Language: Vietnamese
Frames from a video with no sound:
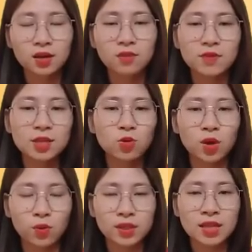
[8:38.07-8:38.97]
Tử vi
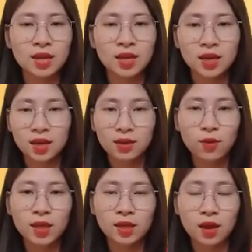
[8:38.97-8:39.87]
tuổi Quý Tỵ,
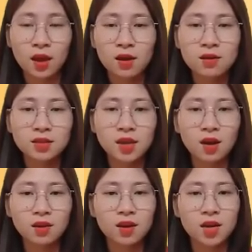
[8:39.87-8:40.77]
Thủy, lựa
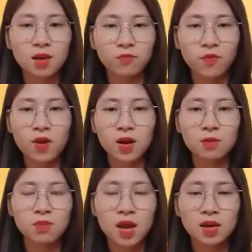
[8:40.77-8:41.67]
chọn thời điểm phù
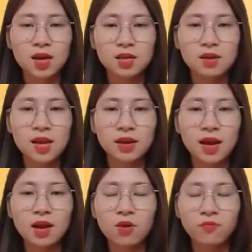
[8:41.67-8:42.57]
hợp để thực hiện
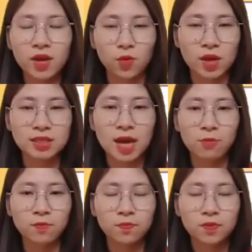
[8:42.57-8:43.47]
các công việc quan trọng.